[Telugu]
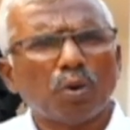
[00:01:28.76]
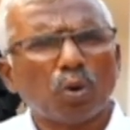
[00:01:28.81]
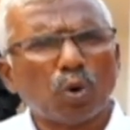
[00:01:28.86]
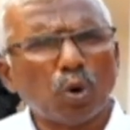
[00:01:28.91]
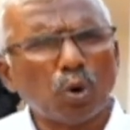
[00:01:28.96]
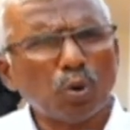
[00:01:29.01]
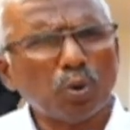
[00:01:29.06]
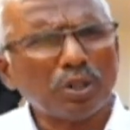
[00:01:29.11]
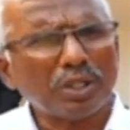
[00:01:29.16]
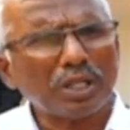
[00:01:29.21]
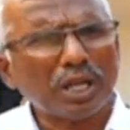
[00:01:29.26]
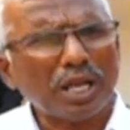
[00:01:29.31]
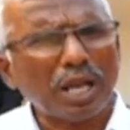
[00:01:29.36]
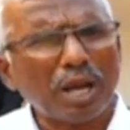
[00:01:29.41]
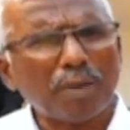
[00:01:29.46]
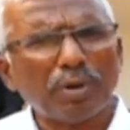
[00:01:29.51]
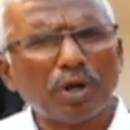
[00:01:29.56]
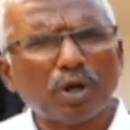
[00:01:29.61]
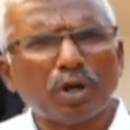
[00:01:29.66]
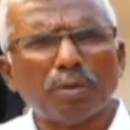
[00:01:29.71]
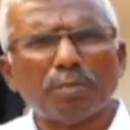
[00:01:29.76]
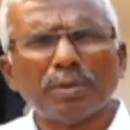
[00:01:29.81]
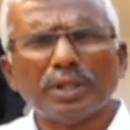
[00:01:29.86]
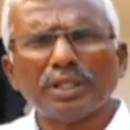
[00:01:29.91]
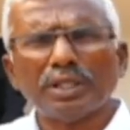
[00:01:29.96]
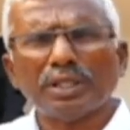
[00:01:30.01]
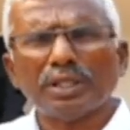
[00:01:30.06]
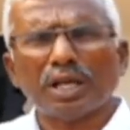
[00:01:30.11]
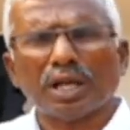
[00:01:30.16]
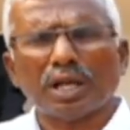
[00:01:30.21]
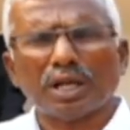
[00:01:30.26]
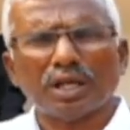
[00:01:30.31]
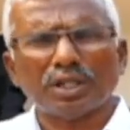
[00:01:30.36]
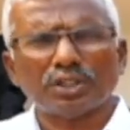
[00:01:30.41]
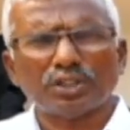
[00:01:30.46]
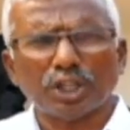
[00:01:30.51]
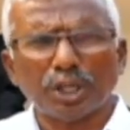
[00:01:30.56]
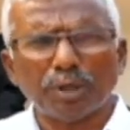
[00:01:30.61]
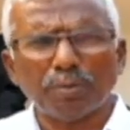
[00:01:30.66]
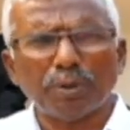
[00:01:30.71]
రెండు వందల యాభై ఒక్క మంది దాకా
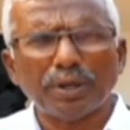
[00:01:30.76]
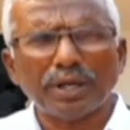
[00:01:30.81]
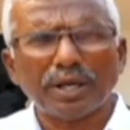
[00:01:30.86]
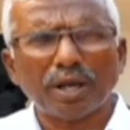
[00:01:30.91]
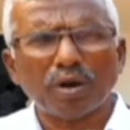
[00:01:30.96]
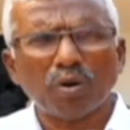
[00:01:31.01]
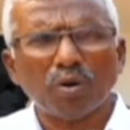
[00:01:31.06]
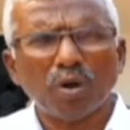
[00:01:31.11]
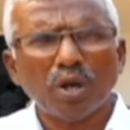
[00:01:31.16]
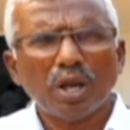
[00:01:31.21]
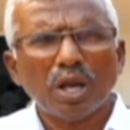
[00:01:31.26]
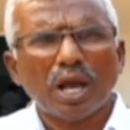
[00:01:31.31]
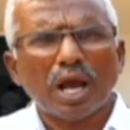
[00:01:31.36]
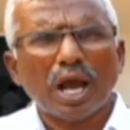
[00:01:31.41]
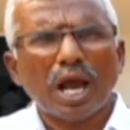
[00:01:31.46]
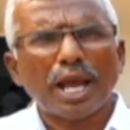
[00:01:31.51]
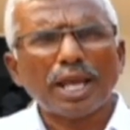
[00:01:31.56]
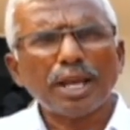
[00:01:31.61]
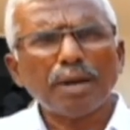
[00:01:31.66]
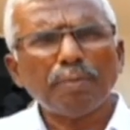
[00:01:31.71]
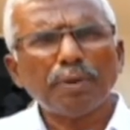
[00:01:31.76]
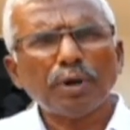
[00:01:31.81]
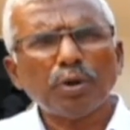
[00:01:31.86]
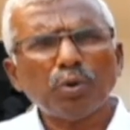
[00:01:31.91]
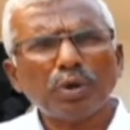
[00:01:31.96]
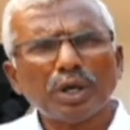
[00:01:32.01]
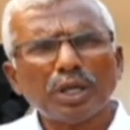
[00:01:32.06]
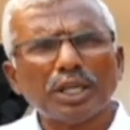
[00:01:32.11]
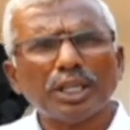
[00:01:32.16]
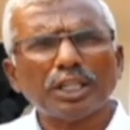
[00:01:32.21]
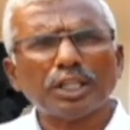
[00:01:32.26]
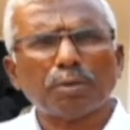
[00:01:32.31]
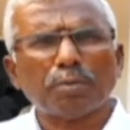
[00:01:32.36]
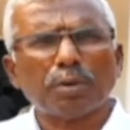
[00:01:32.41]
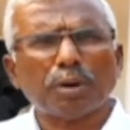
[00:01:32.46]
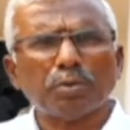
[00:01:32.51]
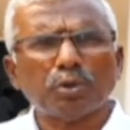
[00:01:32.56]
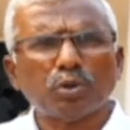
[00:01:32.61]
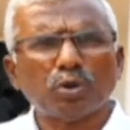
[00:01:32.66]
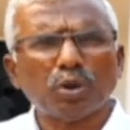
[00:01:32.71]
చనిపోయినారు అయినప్పటికీ కూడా కేంద్ర
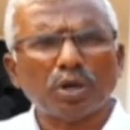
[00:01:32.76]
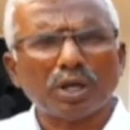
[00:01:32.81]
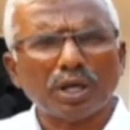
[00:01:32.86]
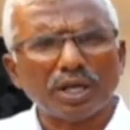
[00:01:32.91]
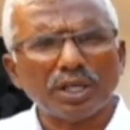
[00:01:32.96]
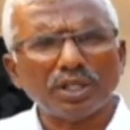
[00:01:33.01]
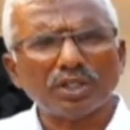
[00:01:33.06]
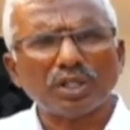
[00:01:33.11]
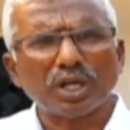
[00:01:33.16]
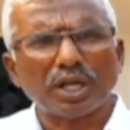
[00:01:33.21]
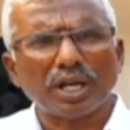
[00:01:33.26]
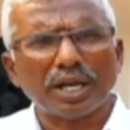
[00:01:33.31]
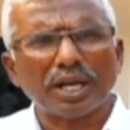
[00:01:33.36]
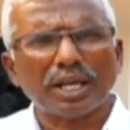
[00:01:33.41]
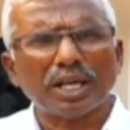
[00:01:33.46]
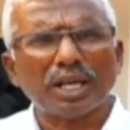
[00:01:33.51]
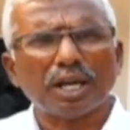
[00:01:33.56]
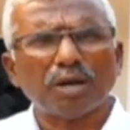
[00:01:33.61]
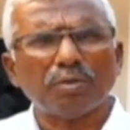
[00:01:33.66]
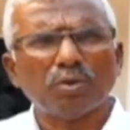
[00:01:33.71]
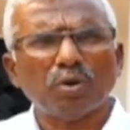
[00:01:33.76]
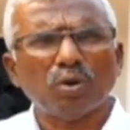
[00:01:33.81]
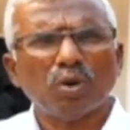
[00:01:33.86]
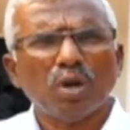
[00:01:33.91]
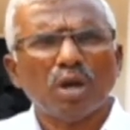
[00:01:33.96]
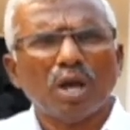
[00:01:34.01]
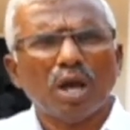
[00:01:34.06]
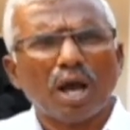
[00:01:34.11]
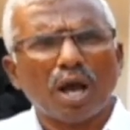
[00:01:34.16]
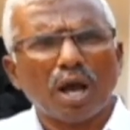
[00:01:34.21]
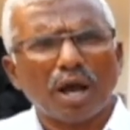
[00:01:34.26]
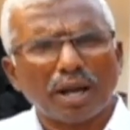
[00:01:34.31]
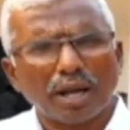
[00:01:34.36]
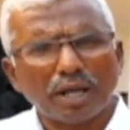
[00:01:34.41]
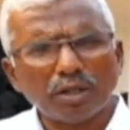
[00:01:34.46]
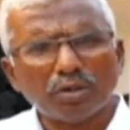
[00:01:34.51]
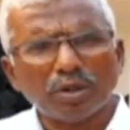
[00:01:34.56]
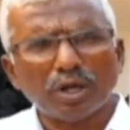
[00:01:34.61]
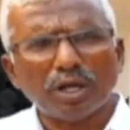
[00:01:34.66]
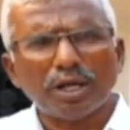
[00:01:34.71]
ప్రభుత్వం కనీస కనికరము
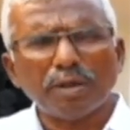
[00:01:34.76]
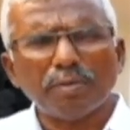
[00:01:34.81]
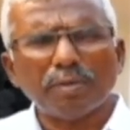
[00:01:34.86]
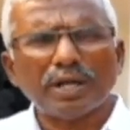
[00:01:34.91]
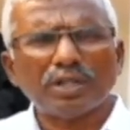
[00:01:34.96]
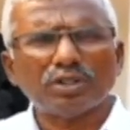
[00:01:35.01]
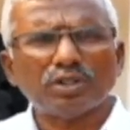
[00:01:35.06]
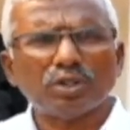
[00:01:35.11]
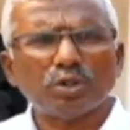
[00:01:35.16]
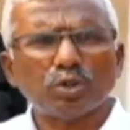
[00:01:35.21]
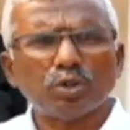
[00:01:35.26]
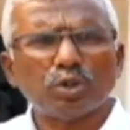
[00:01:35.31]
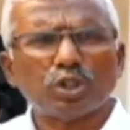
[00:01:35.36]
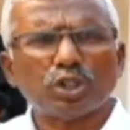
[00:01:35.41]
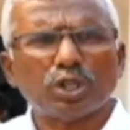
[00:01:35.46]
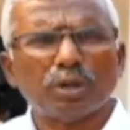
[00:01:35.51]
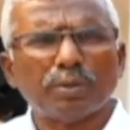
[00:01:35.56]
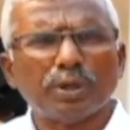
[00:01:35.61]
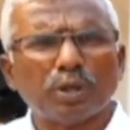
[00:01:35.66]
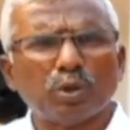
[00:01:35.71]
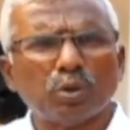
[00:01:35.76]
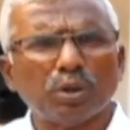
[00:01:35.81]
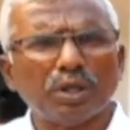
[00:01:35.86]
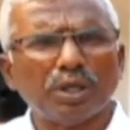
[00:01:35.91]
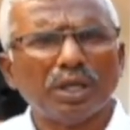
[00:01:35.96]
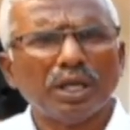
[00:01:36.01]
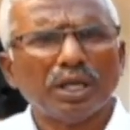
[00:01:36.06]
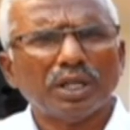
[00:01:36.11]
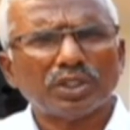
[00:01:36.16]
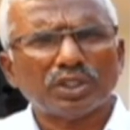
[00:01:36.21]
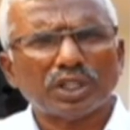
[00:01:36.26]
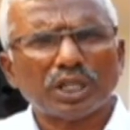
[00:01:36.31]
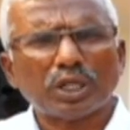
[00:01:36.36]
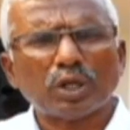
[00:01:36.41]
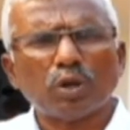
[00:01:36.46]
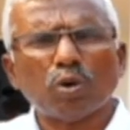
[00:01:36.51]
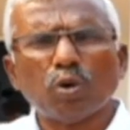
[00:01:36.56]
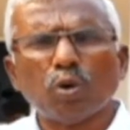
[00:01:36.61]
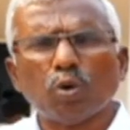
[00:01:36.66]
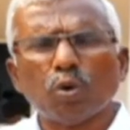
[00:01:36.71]
రైతుల డిమాండ్స్ని దృష్టిలో పెట్టుకొని
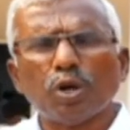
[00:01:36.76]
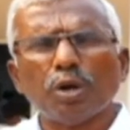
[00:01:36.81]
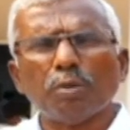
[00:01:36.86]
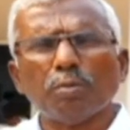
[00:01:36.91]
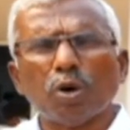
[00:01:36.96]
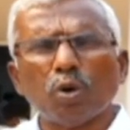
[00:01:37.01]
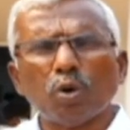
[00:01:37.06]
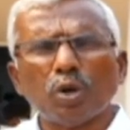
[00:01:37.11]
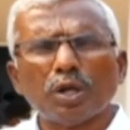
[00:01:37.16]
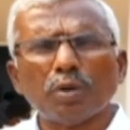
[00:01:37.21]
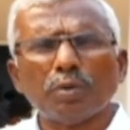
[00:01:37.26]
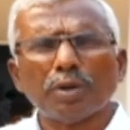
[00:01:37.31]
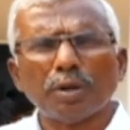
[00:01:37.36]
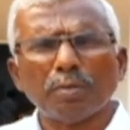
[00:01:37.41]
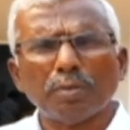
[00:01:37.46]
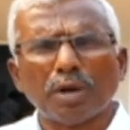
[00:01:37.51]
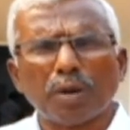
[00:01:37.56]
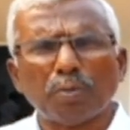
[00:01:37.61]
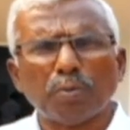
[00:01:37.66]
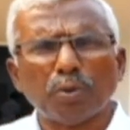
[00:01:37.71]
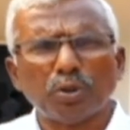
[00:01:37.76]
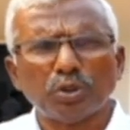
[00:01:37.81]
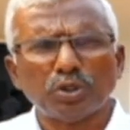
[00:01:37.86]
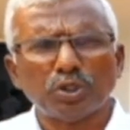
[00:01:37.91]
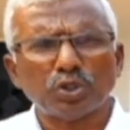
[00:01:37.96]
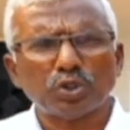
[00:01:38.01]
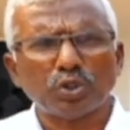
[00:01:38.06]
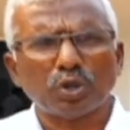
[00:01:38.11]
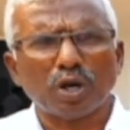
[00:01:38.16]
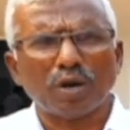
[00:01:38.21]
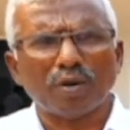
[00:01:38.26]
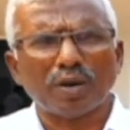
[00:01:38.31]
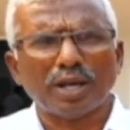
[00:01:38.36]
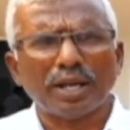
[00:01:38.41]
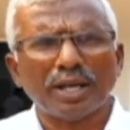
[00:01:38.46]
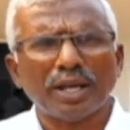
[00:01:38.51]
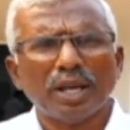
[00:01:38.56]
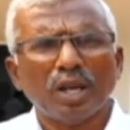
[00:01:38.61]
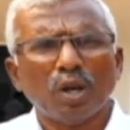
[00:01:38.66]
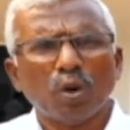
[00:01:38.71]
చట్టంలో కొన్ని మౌలికమైన మార్పులు
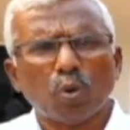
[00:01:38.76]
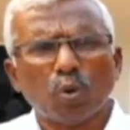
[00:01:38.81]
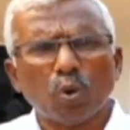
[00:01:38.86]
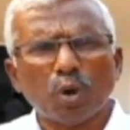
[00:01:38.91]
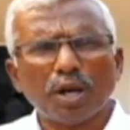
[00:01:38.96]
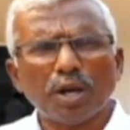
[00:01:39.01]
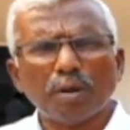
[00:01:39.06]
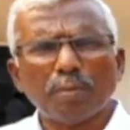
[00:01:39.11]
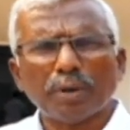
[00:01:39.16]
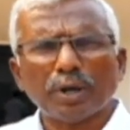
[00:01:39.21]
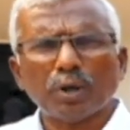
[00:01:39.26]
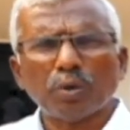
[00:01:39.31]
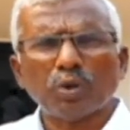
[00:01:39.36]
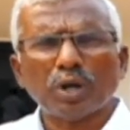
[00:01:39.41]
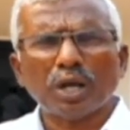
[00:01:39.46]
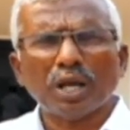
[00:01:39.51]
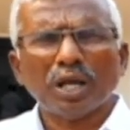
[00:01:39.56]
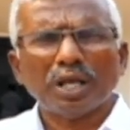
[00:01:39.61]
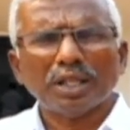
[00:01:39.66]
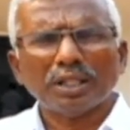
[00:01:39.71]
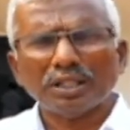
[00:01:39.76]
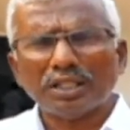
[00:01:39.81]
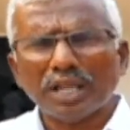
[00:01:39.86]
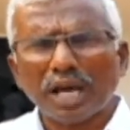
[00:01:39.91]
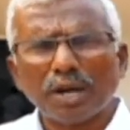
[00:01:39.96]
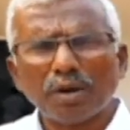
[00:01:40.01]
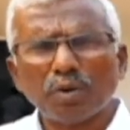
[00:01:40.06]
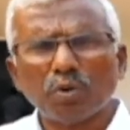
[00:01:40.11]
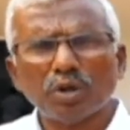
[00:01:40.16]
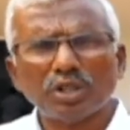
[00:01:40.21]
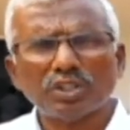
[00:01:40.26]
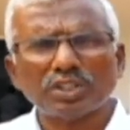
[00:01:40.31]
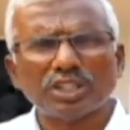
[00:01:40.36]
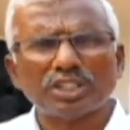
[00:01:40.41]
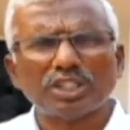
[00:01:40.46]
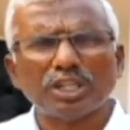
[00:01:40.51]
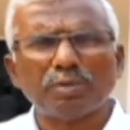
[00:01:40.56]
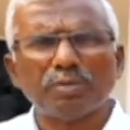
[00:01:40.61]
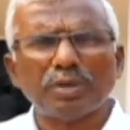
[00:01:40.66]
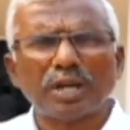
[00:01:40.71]
తీసుకురావాలని కోరినప్పటికీ కూడా దానికి కూడా
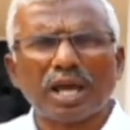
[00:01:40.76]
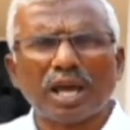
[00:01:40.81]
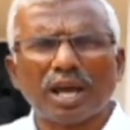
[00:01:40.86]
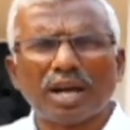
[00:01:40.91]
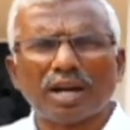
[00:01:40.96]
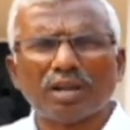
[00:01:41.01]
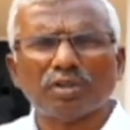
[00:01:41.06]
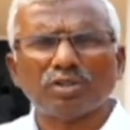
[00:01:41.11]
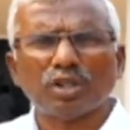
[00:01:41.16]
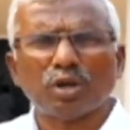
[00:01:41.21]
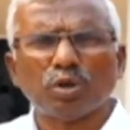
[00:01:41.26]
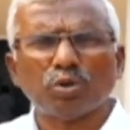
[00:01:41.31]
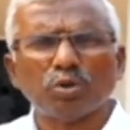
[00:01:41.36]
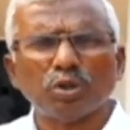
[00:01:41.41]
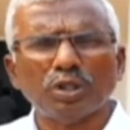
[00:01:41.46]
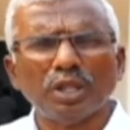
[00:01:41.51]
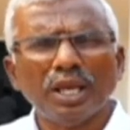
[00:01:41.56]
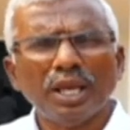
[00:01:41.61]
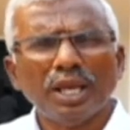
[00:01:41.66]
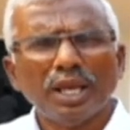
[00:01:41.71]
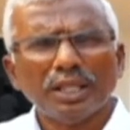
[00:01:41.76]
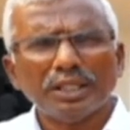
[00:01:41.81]
ససేమిరా అనడం జరుగుతుంది